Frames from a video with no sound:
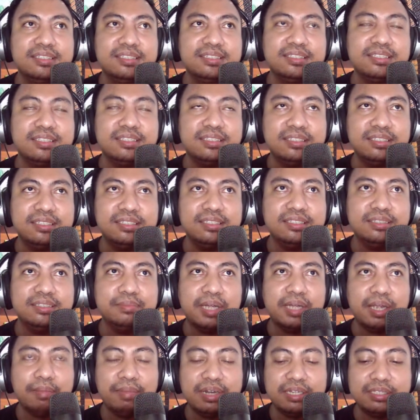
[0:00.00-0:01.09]
jadi
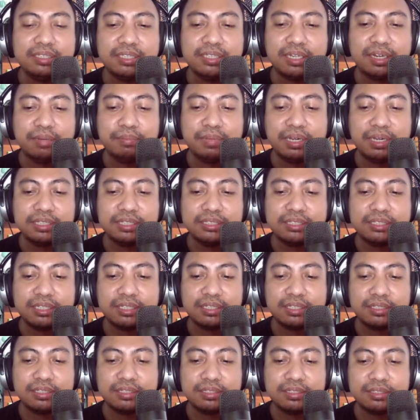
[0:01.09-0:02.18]
bagaimana cara mengecek
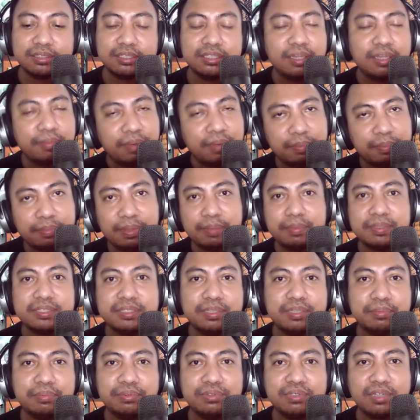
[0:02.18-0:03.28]
setiap HP pasti
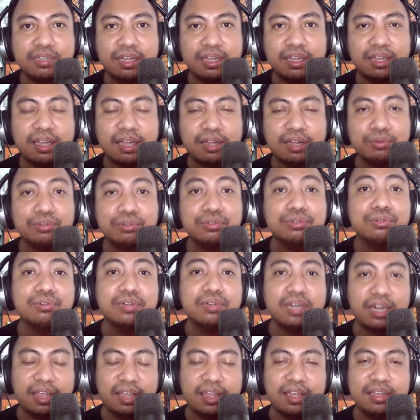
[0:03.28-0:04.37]
punya akun
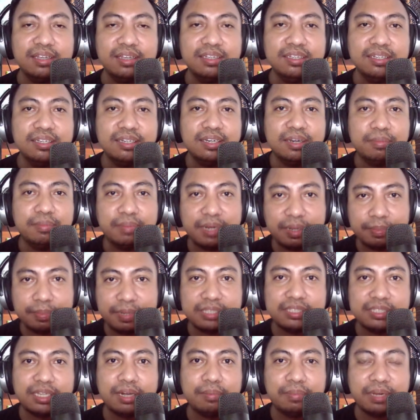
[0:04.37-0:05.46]
Google ya. Dan bagaimana
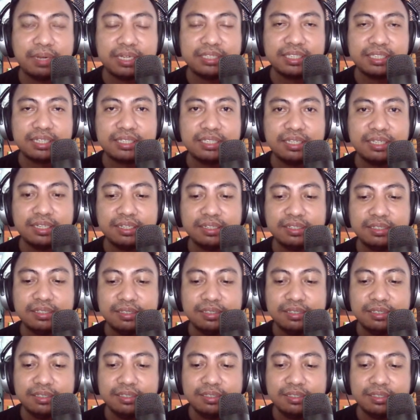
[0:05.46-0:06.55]
cara mengeceknya?
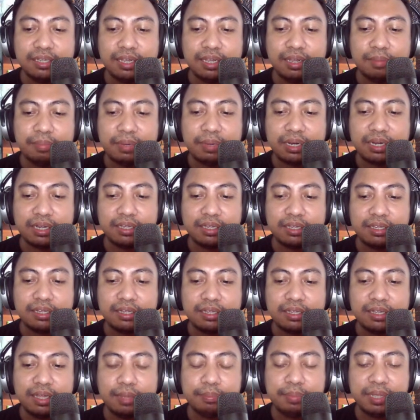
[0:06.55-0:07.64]

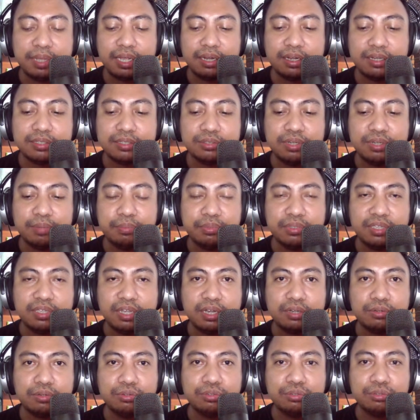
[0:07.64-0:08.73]
Apakah HP Anda sudah punya
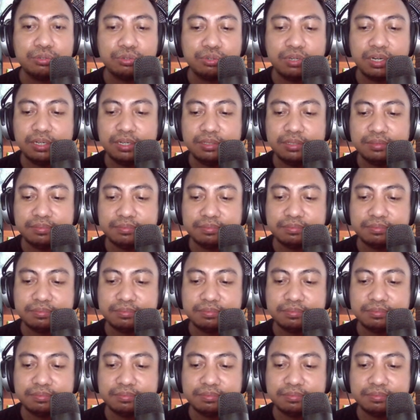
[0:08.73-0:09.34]
akun Google?